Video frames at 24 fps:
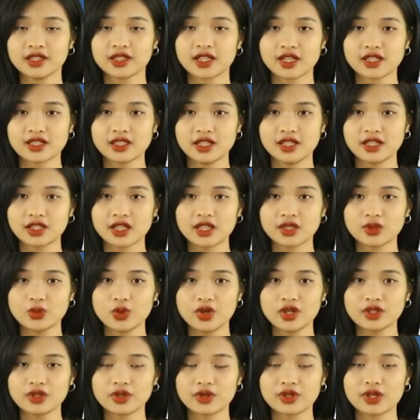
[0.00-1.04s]
Tháng 9 canh
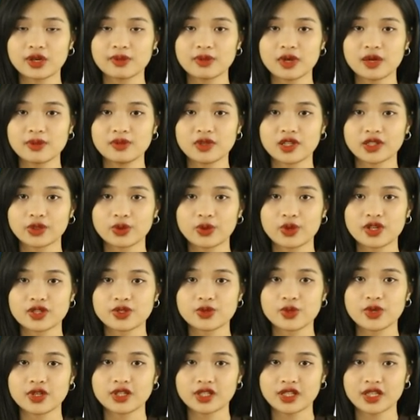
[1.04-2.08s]
tuất có nạp âm là thoa
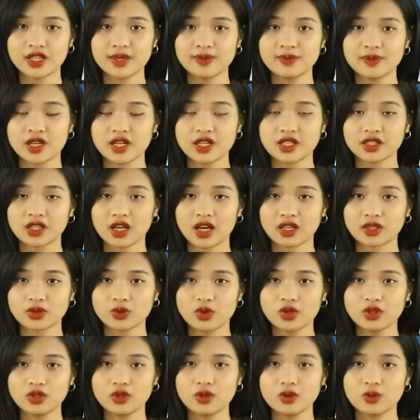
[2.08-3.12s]
xuyến kim, tháng
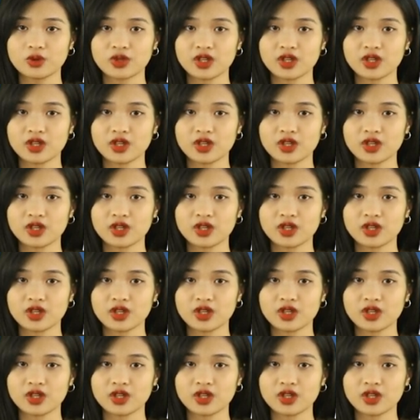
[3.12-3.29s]
tuất lục